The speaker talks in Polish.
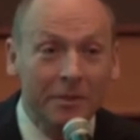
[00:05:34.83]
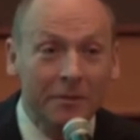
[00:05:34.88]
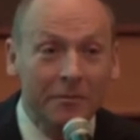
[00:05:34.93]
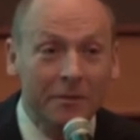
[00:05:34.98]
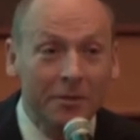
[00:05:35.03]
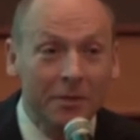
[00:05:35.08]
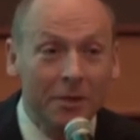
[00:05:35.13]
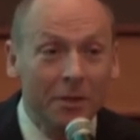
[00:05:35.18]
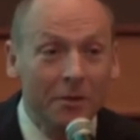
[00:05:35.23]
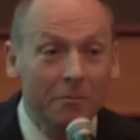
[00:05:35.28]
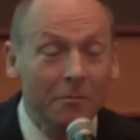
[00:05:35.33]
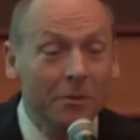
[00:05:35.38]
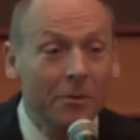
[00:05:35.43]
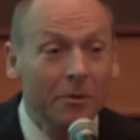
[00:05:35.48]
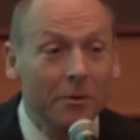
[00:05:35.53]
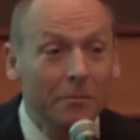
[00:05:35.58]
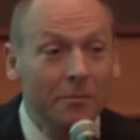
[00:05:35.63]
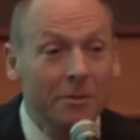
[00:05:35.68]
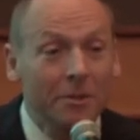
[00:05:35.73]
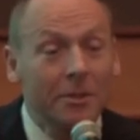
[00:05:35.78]
I to
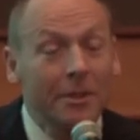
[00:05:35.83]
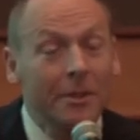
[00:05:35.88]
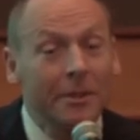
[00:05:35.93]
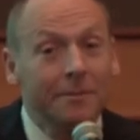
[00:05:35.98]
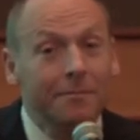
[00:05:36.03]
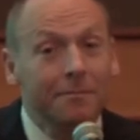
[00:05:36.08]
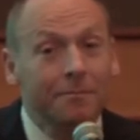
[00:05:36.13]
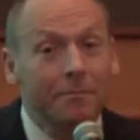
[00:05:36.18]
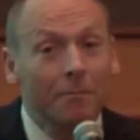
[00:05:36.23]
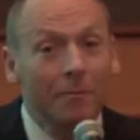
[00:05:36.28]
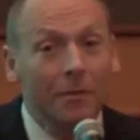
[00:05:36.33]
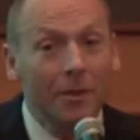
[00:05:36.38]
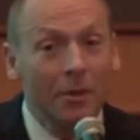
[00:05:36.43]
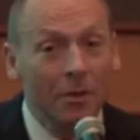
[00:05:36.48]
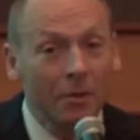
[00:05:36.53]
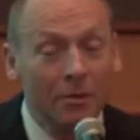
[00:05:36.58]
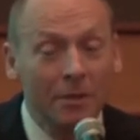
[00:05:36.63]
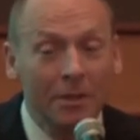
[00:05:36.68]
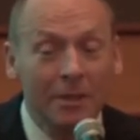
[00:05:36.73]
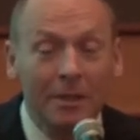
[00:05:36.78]
było, myślę,
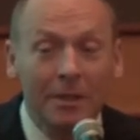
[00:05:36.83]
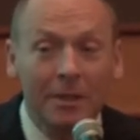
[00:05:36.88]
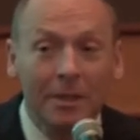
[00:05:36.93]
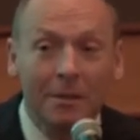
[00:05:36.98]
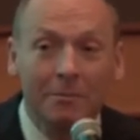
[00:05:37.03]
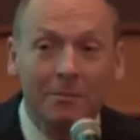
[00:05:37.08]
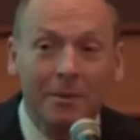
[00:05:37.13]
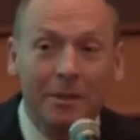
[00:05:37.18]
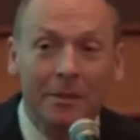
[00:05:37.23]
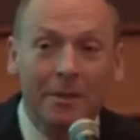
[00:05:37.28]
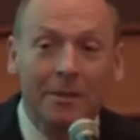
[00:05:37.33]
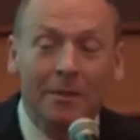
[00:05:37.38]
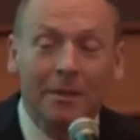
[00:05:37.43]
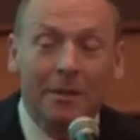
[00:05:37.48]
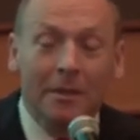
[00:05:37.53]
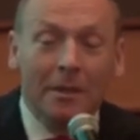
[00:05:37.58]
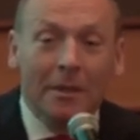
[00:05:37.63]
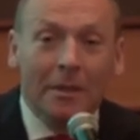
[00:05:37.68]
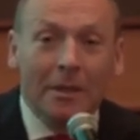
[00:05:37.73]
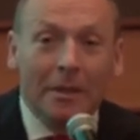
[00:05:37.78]
o tyle dla mnie